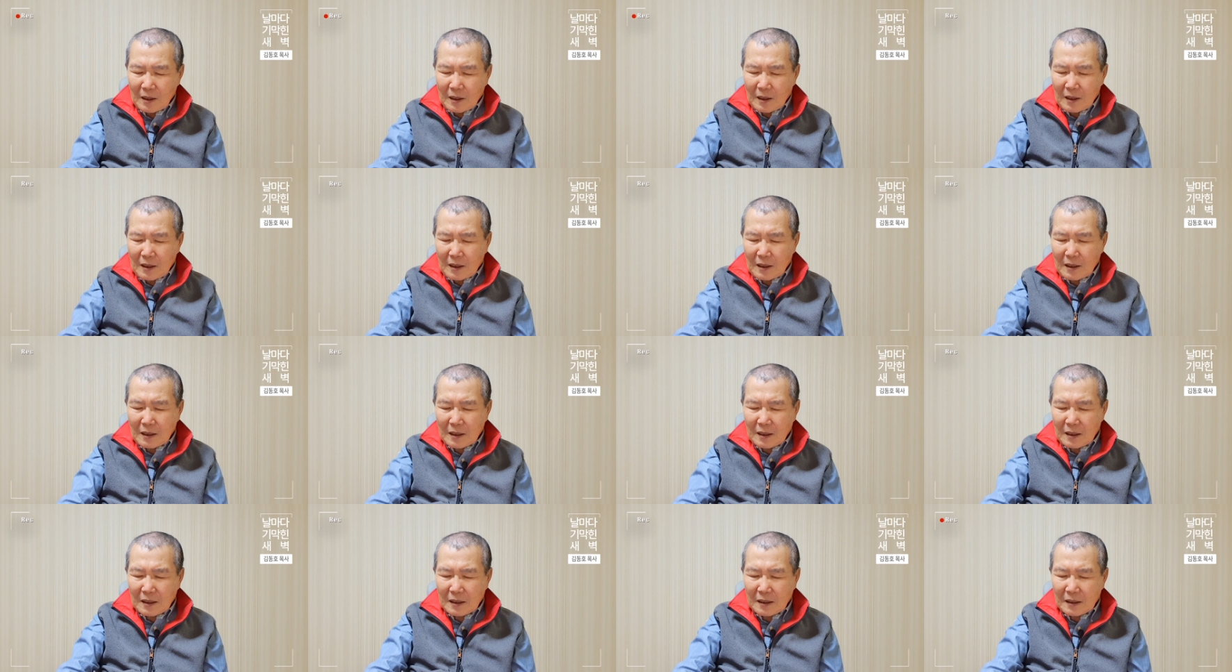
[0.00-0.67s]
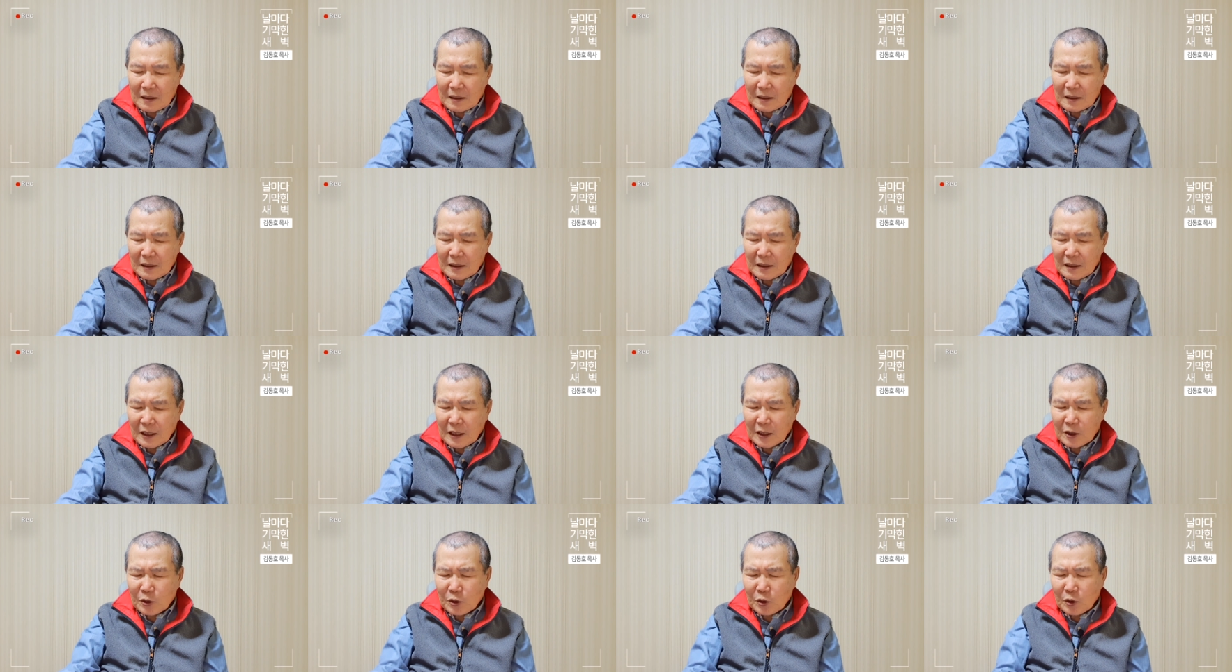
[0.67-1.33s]
아,
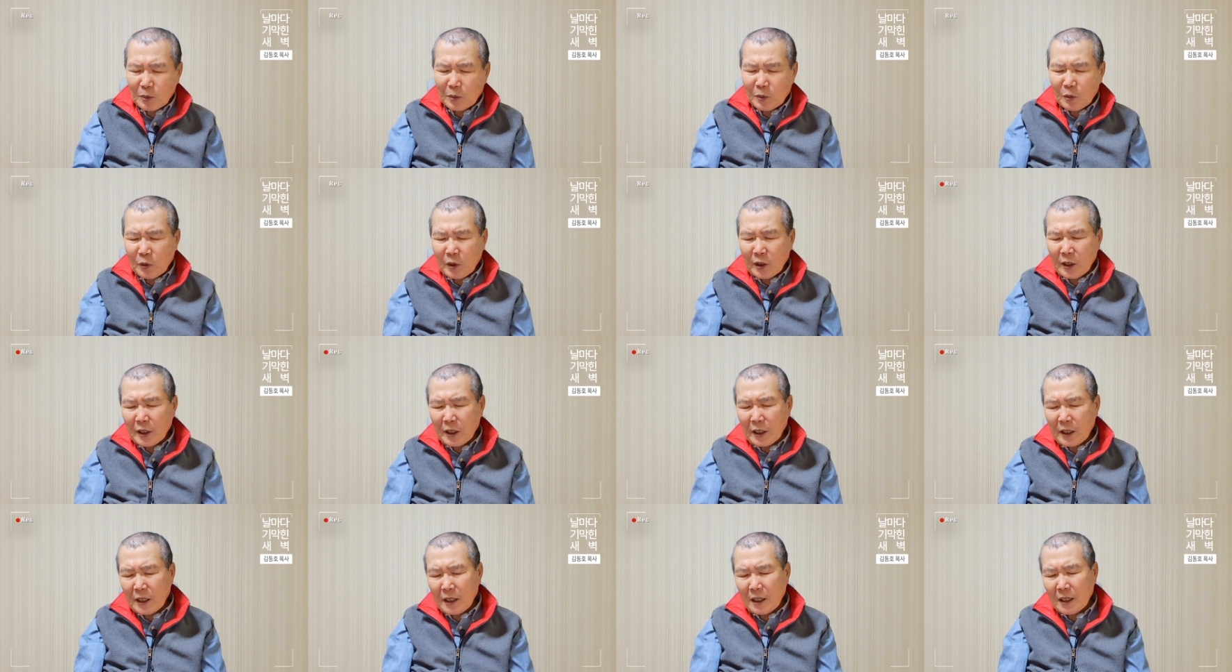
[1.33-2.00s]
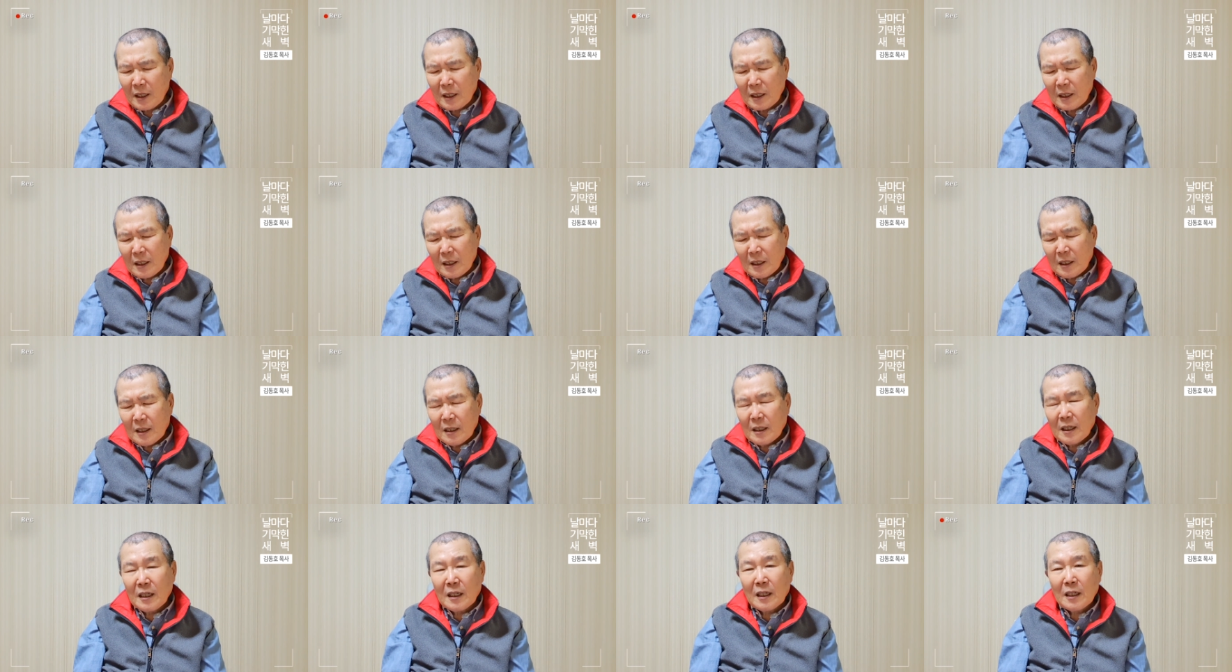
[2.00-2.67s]
예수님이 우리에게
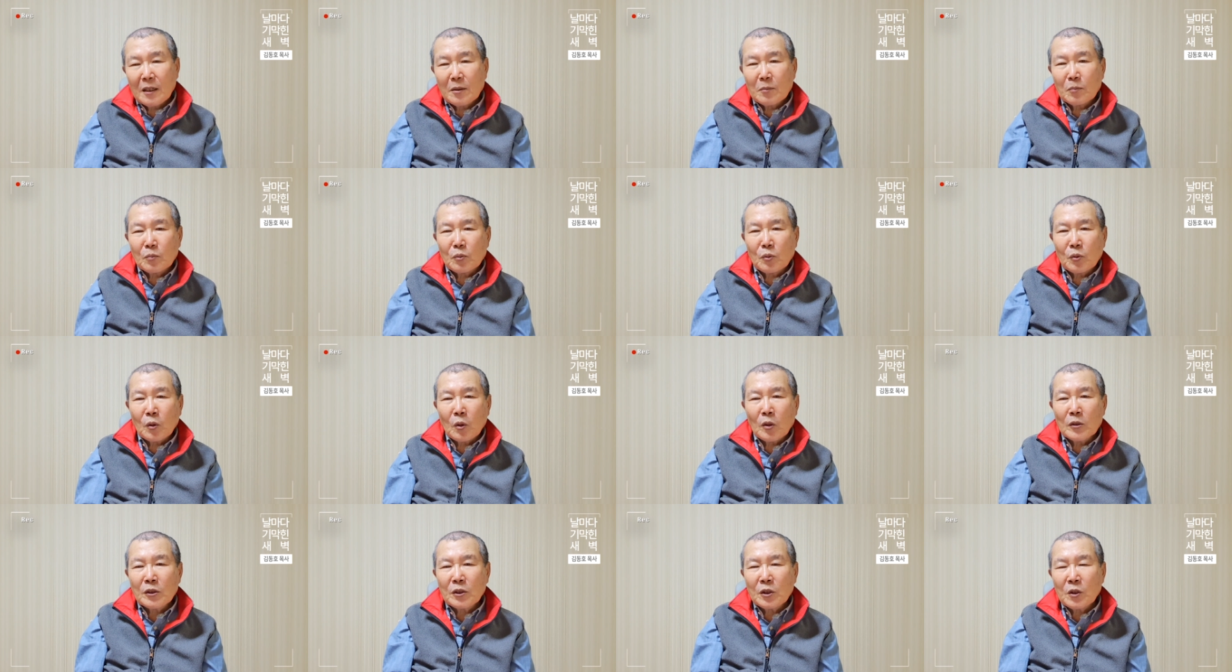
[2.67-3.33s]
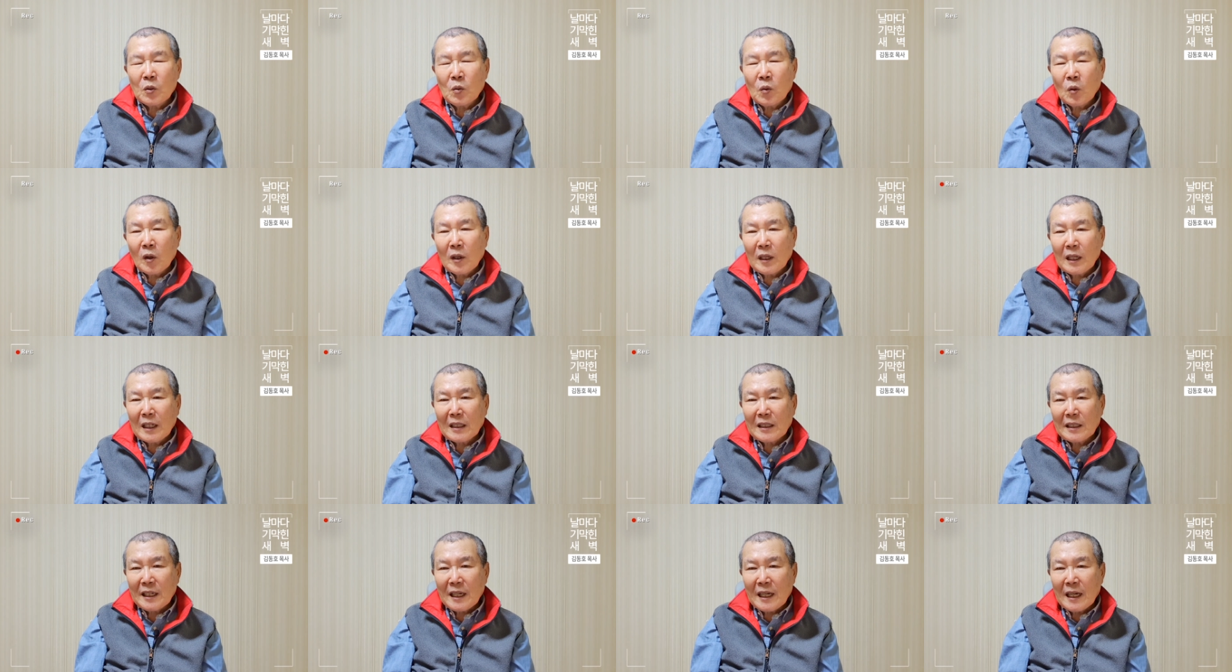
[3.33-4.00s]
아, 무엇을
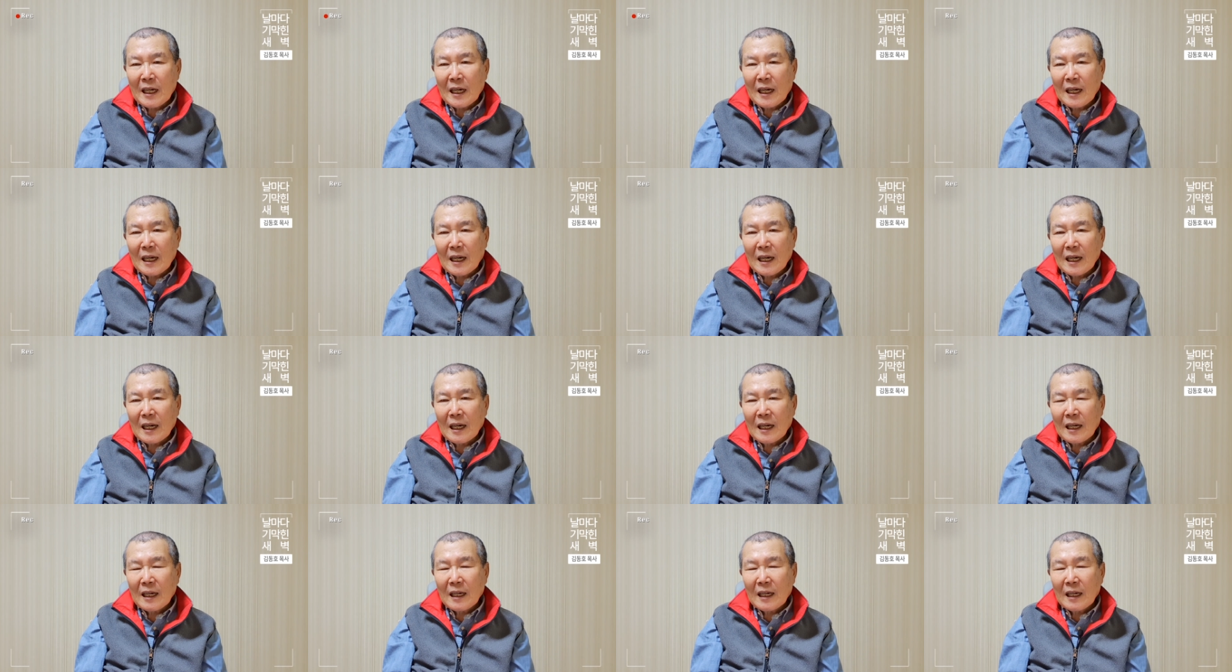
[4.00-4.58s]
원하느냐